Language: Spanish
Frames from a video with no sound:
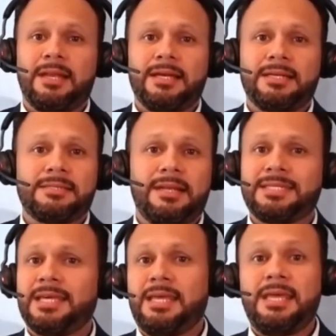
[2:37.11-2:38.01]
Las,
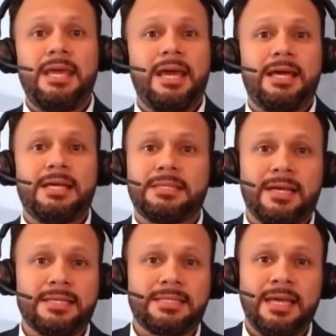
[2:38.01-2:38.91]
sequías,
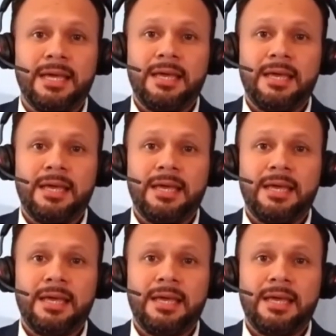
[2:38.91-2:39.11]
las